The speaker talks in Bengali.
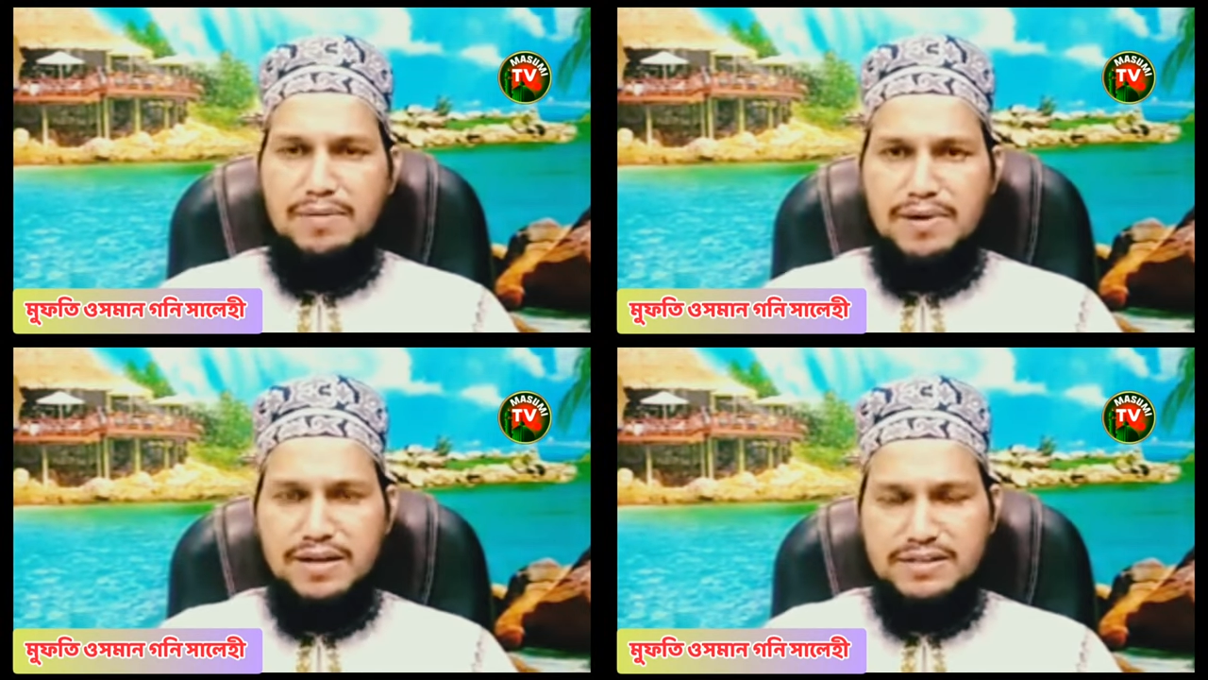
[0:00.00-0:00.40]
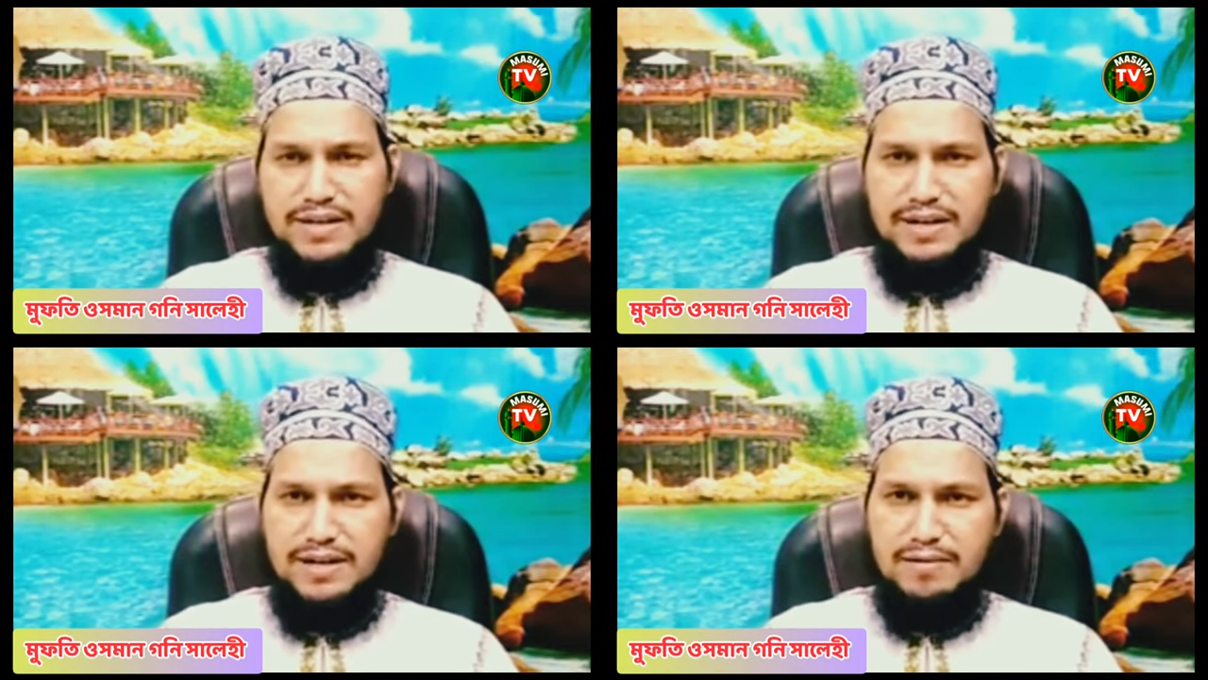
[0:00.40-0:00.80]
আবার
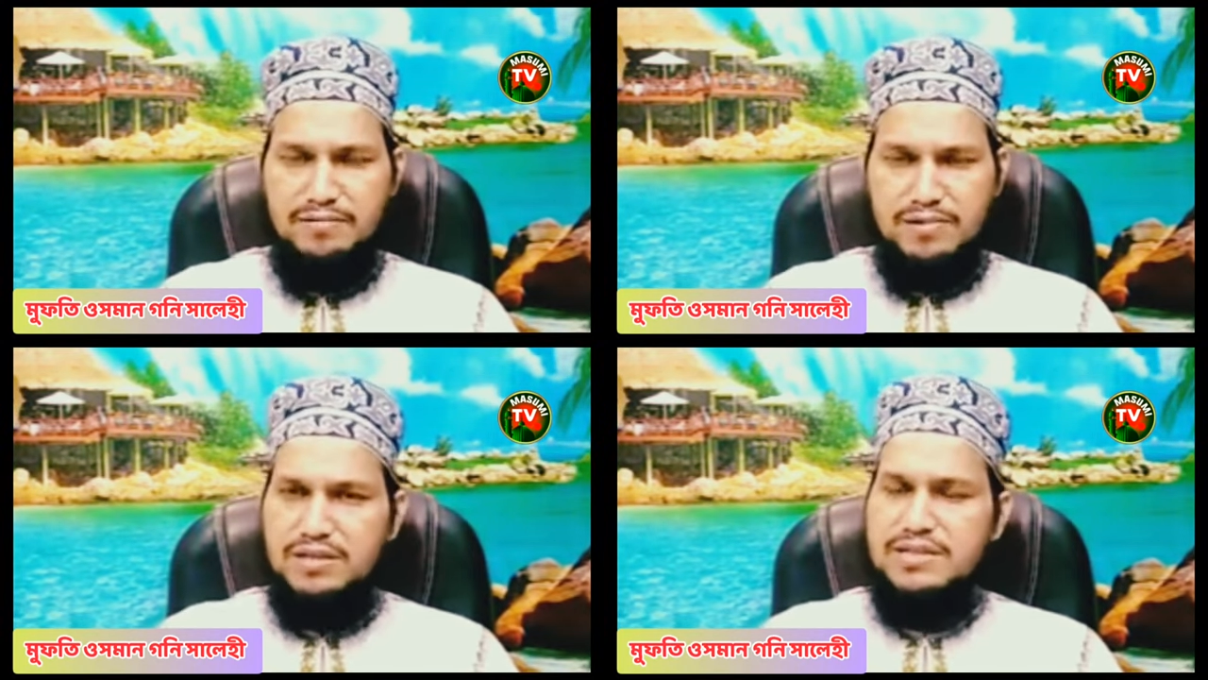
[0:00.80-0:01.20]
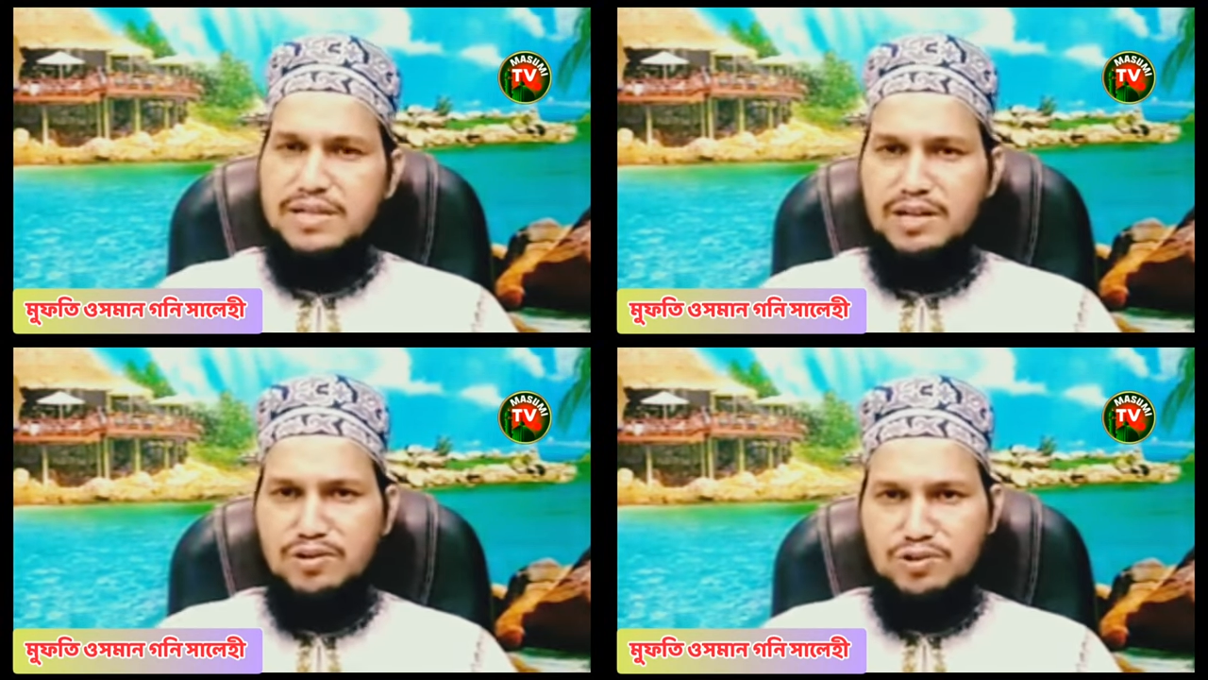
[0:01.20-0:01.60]
যারা
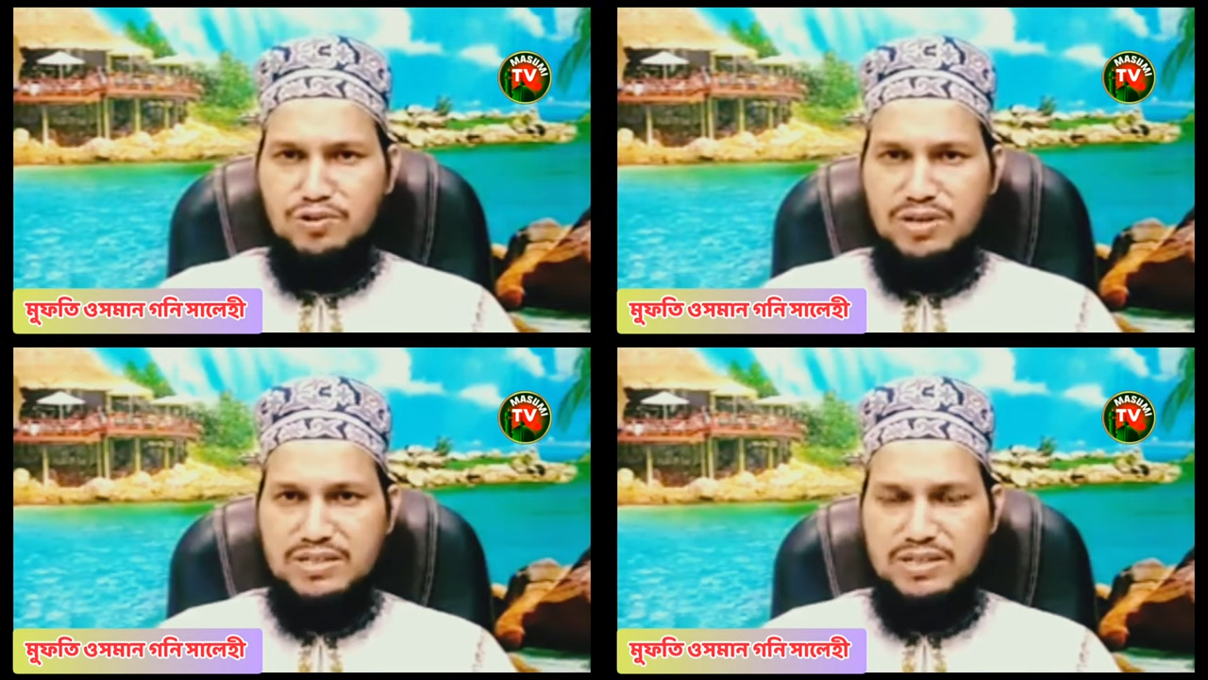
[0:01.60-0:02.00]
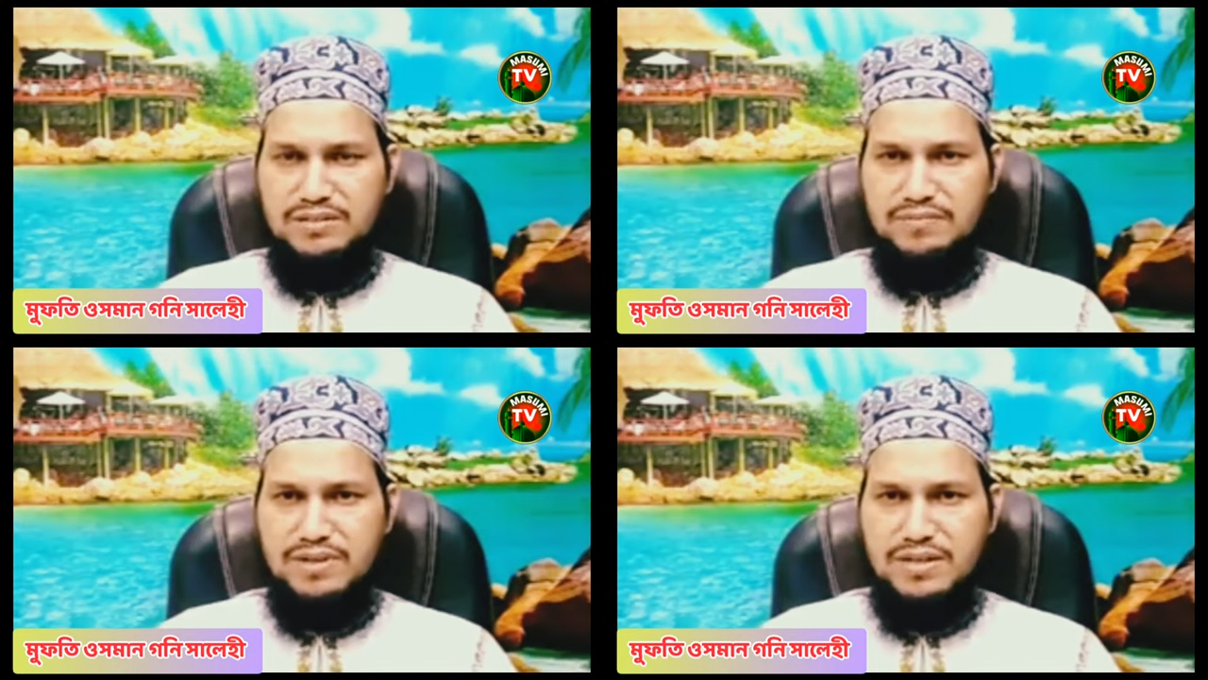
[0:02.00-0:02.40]
সিলেট অঞ্চলে আছেন